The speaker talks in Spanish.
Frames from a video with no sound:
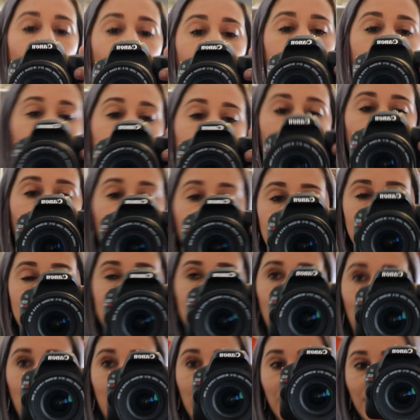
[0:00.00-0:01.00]
Ok, ahora
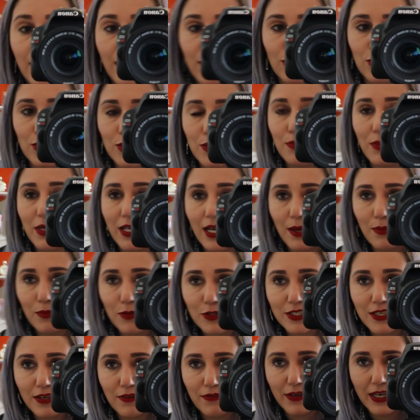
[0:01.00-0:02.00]
sí, ahorita nos
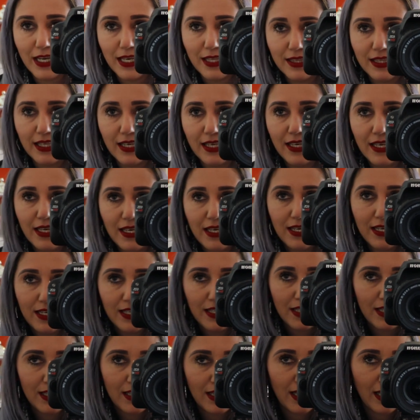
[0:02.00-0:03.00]
miramos de frente
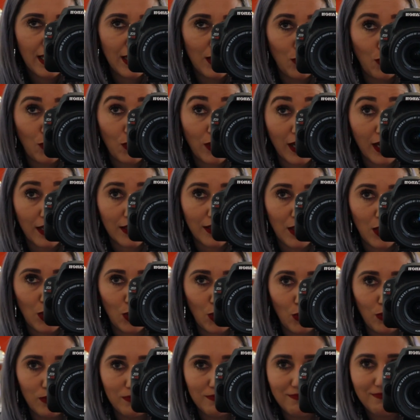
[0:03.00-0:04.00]
en un
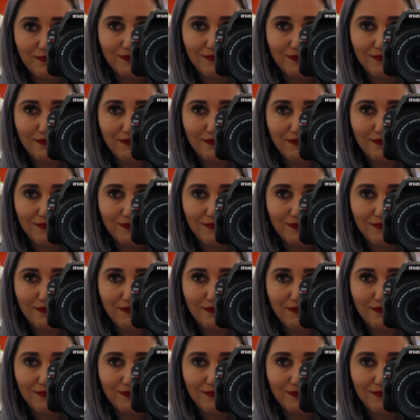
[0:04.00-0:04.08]
ratito.